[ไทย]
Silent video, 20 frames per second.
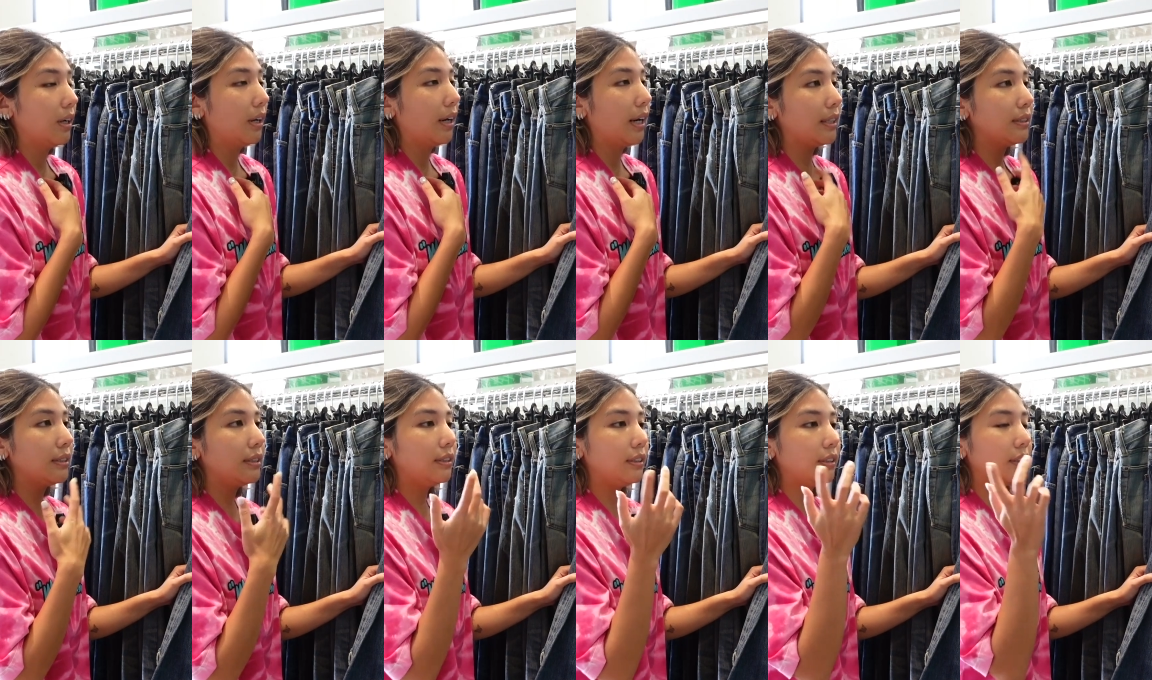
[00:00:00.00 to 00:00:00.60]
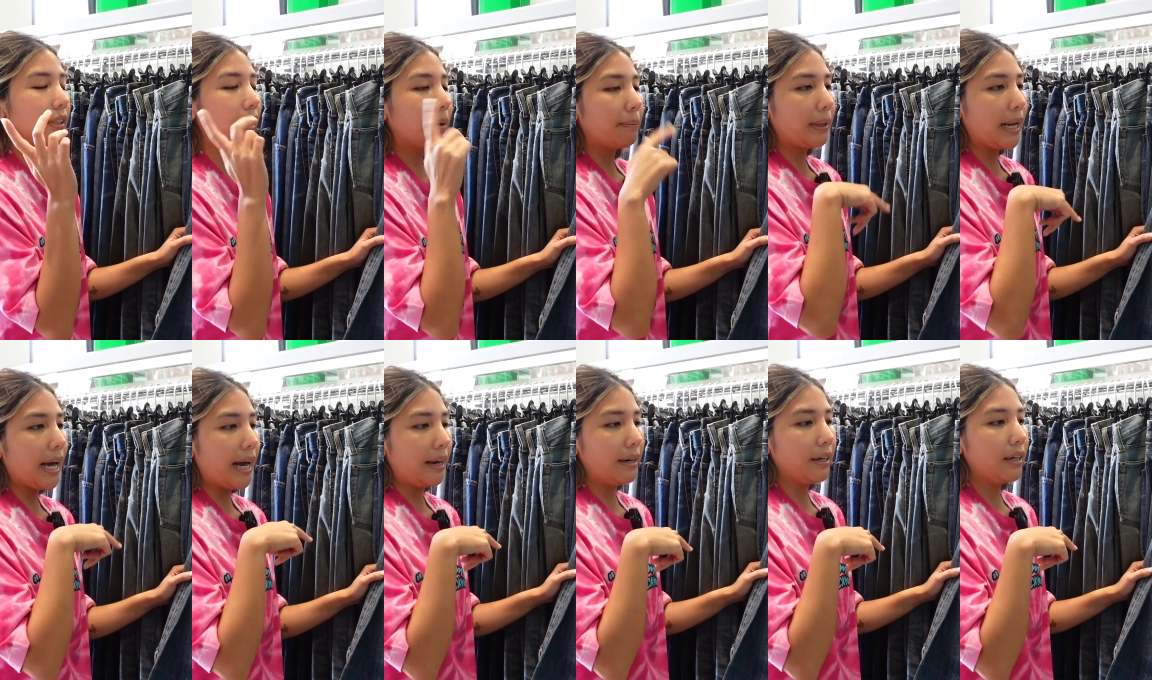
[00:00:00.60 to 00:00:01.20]
ตอนนั้นซื้อแต่
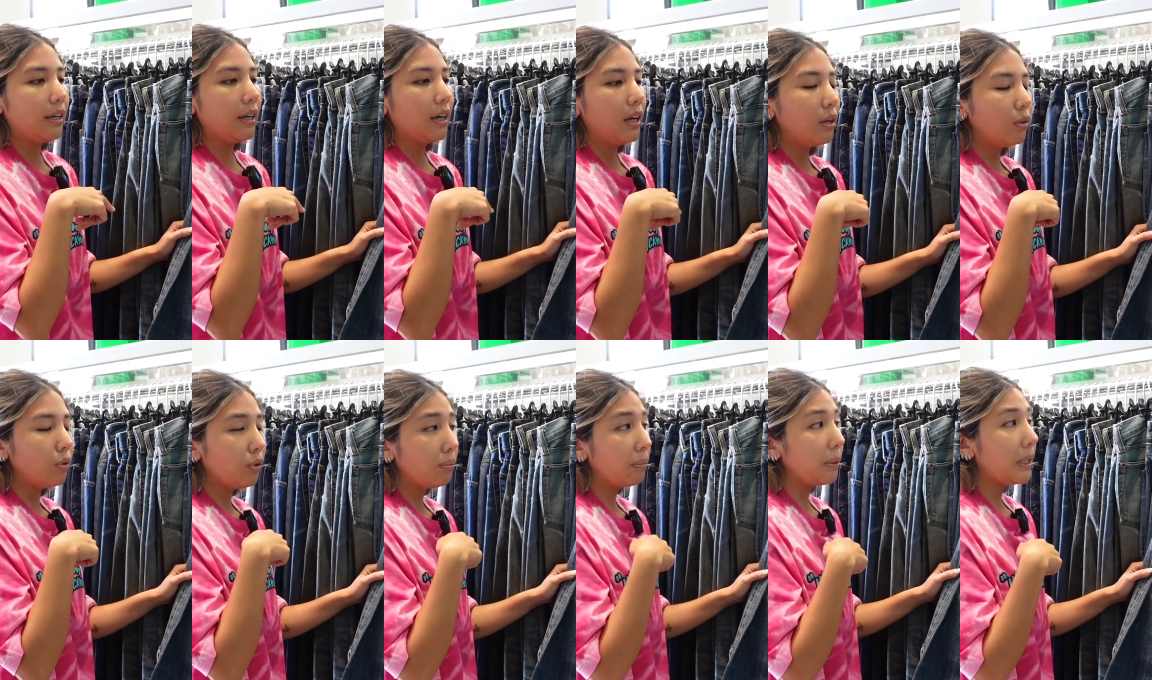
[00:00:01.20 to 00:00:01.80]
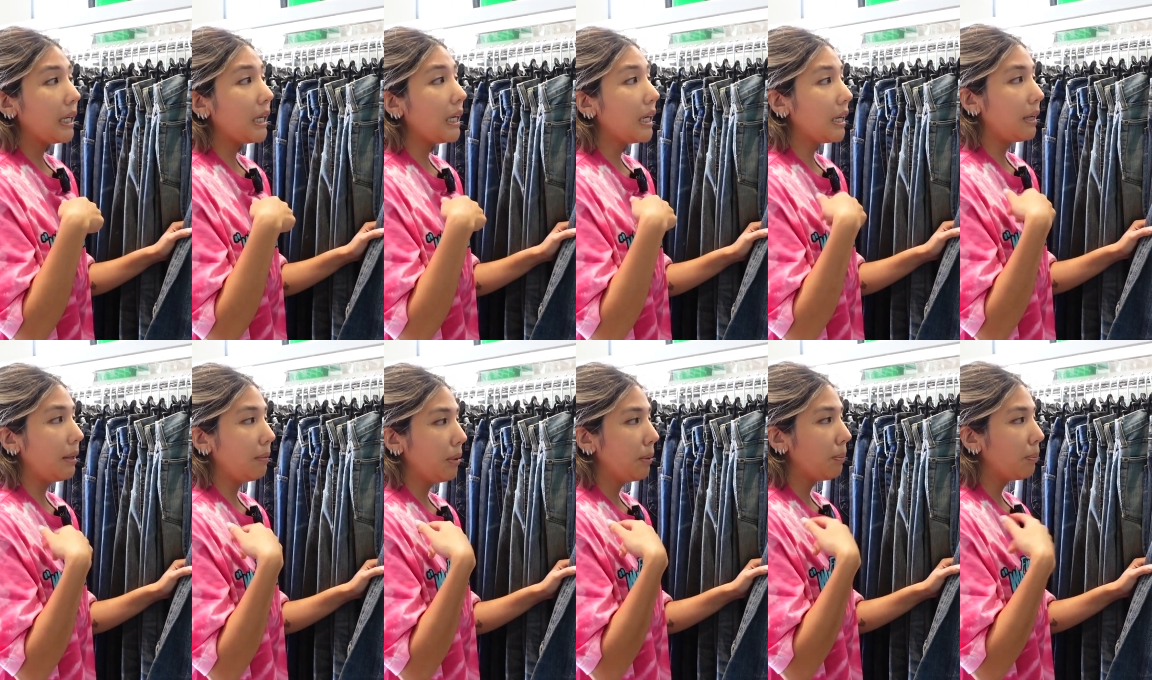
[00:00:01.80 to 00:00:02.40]
ร้านรุ่นพี่
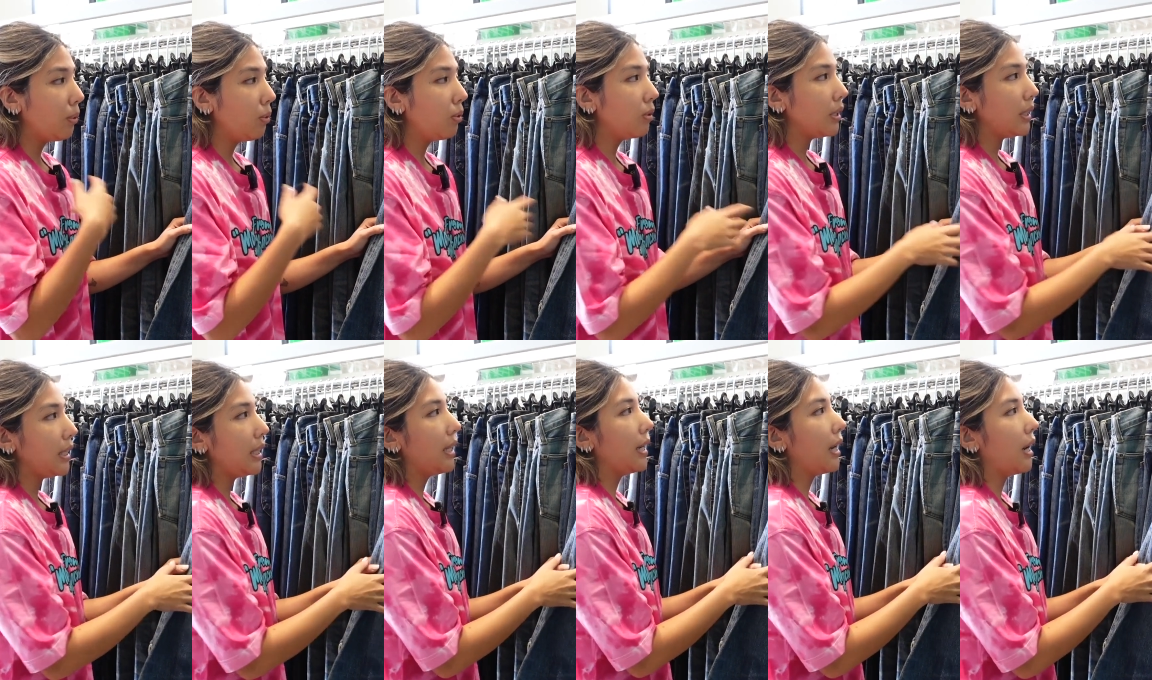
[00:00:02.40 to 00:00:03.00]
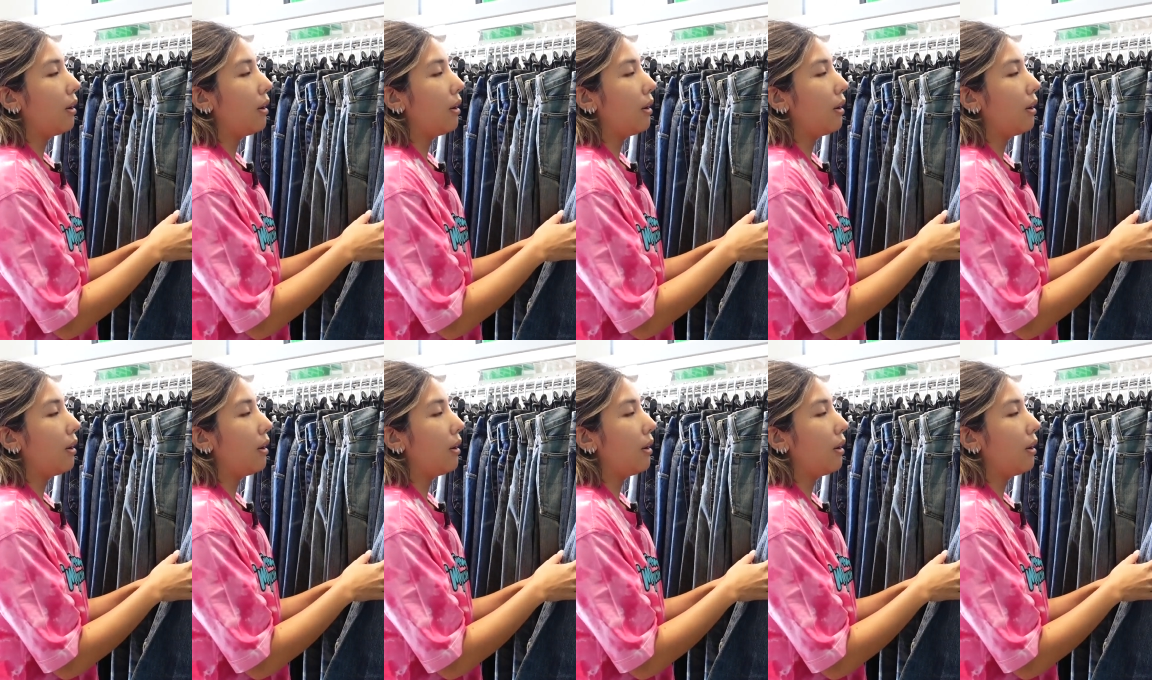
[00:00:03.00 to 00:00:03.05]
ปุ๊ที่